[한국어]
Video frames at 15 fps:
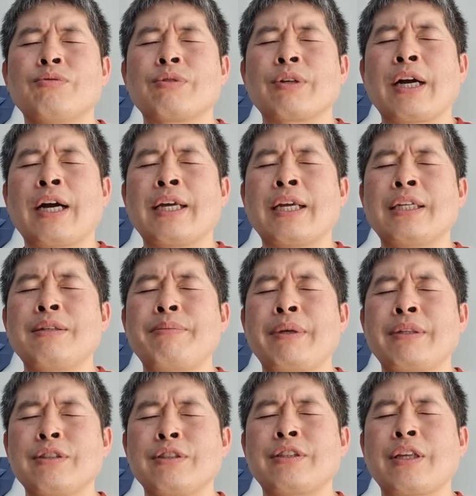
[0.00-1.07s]
우리가
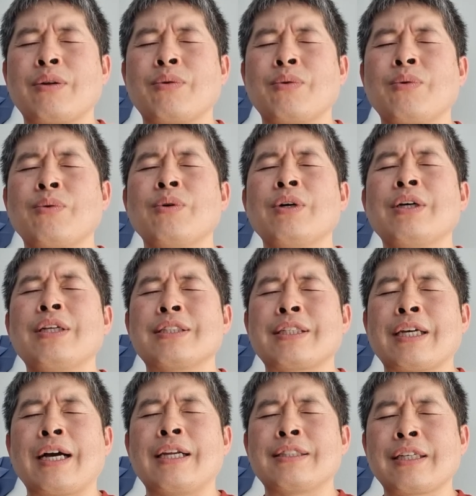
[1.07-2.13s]
하나님의 뜻대로
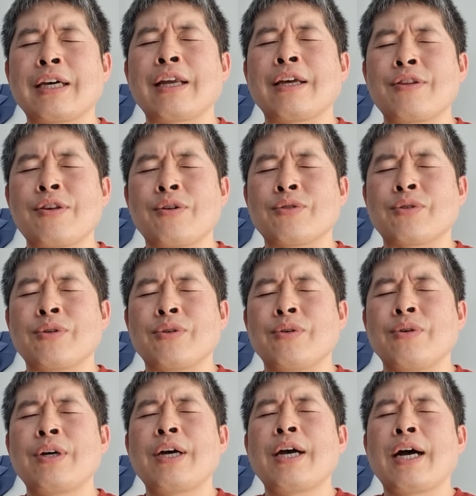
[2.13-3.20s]
잘 살아내어서
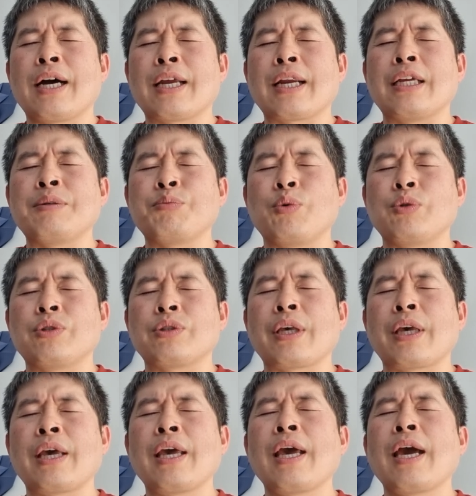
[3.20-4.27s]
하나님
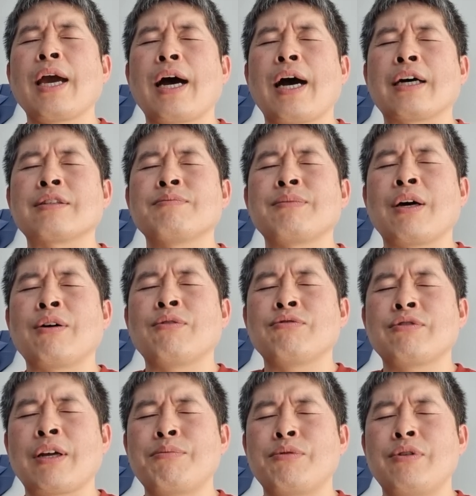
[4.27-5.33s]
보시기에 아름다운
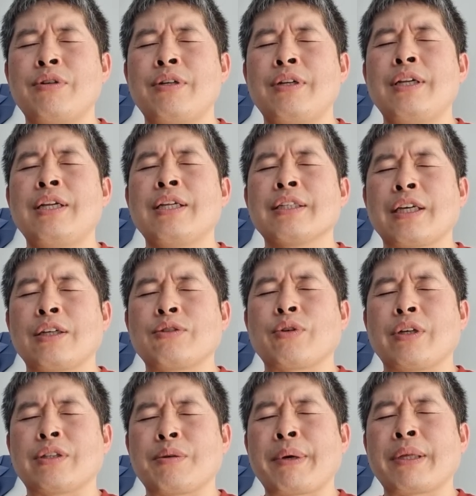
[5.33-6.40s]
삶을
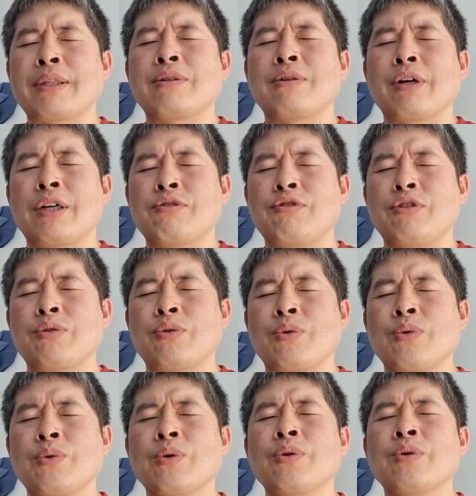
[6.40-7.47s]
계속해서 만들어갈 수
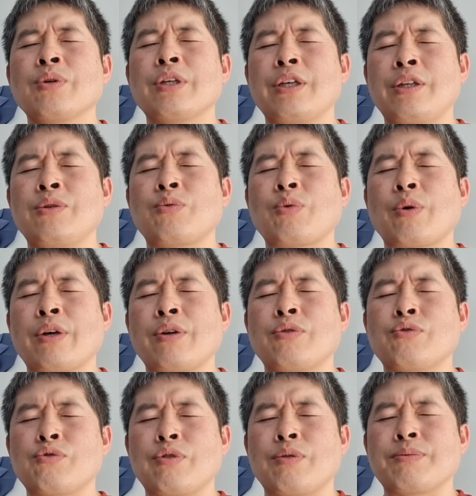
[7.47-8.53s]
있도록
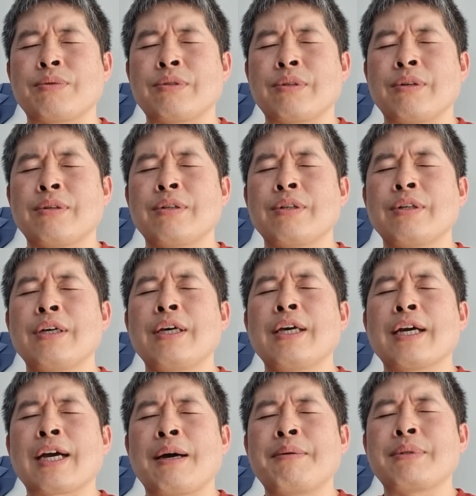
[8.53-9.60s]
인도하여 주옵소서.
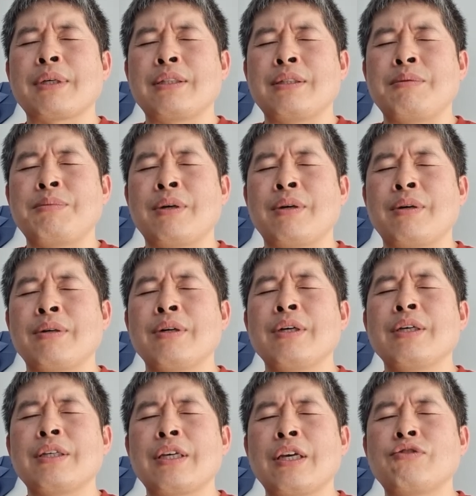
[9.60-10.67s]
감사드리며
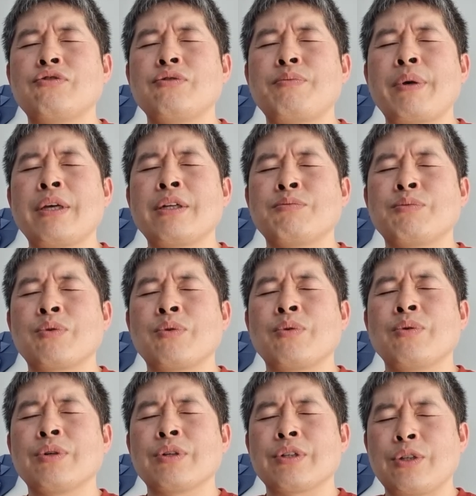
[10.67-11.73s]
예수님의
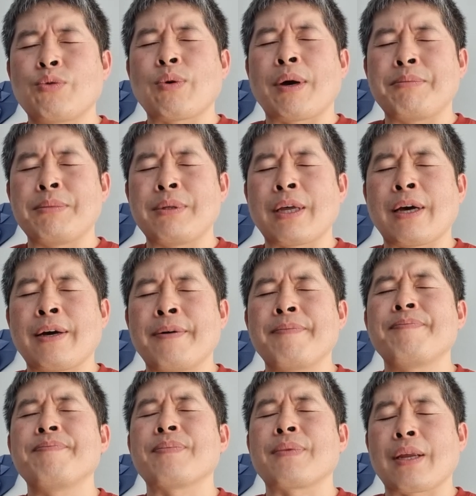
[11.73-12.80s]
이름으로 기도합니다.
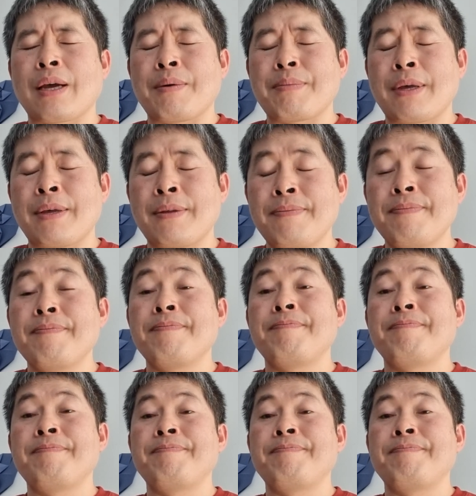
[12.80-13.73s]
아멘.